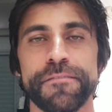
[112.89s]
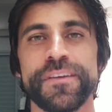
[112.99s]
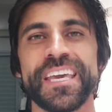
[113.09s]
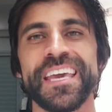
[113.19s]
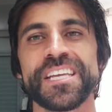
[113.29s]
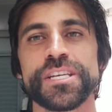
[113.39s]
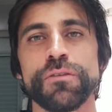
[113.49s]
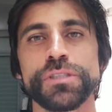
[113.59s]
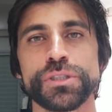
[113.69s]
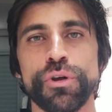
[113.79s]
Fica em
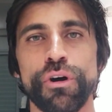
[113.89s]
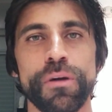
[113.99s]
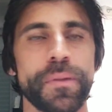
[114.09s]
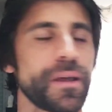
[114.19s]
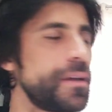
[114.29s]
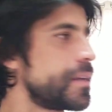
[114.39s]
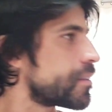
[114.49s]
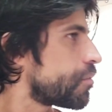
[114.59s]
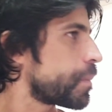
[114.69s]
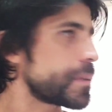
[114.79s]
região de dobra,
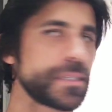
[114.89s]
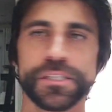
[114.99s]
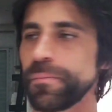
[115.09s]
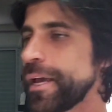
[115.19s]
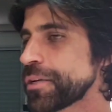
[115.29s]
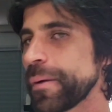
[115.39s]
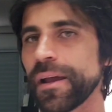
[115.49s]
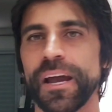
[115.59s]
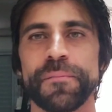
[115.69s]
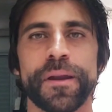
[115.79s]
então o paciente mexe para
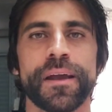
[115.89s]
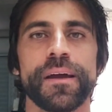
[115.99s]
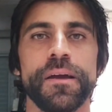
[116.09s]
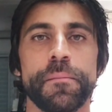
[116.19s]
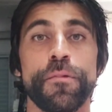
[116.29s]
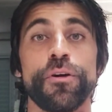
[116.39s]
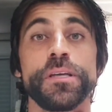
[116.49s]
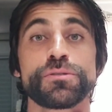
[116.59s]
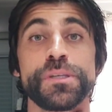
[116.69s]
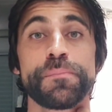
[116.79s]
cá e para cá, maior
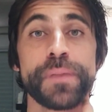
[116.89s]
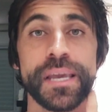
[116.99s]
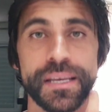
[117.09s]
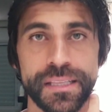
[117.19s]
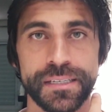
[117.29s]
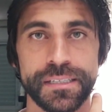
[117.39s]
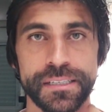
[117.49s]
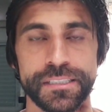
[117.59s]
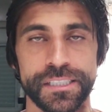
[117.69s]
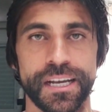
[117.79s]
risco de perda
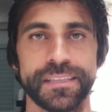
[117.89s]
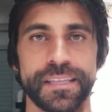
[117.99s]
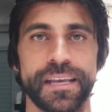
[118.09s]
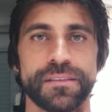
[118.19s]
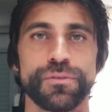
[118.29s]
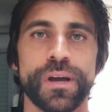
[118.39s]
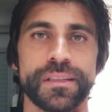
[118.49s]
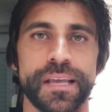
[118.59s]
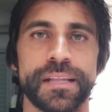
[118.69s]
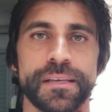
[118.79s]
de catéter, do
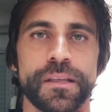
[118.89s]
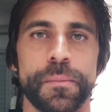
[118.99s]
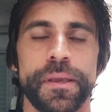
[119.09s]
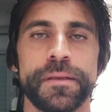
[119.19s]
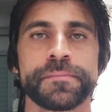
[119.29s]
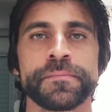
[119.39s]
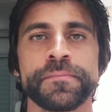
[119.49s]
catéter também.